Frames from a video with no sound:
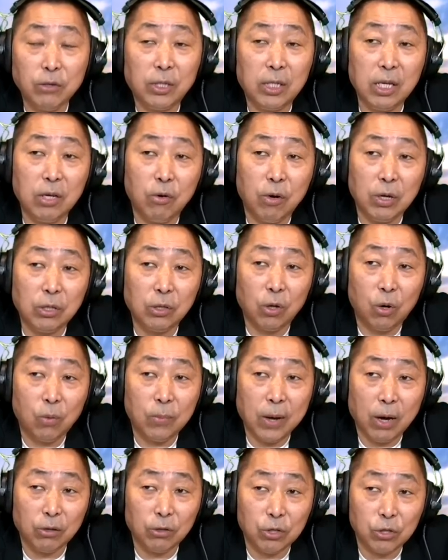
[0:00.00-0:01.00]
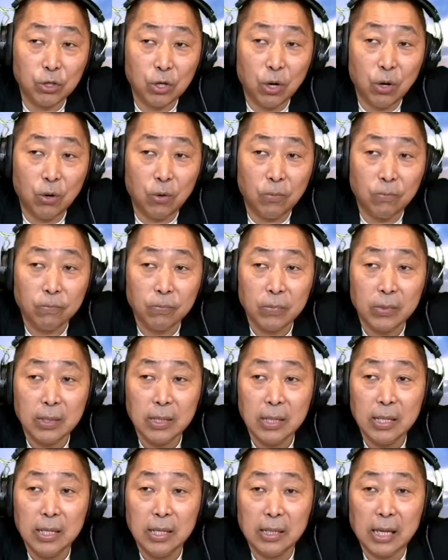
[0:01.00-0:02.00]
因为第一轮投票的时候
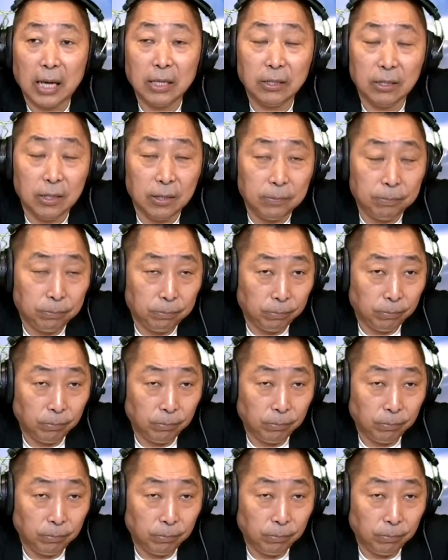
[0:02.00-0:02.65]
他的